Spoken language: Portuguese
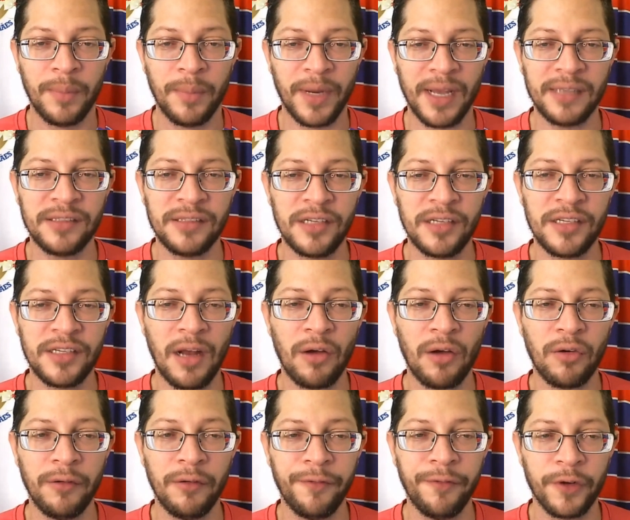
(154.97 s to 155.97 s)
para assistir
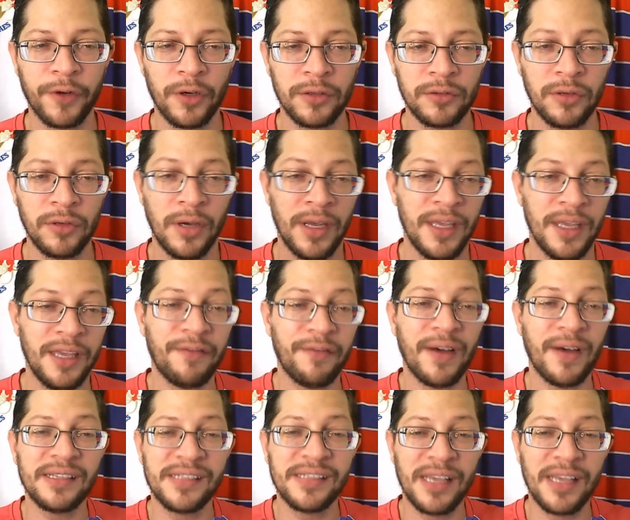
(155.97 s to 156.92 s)
ao confronto e vai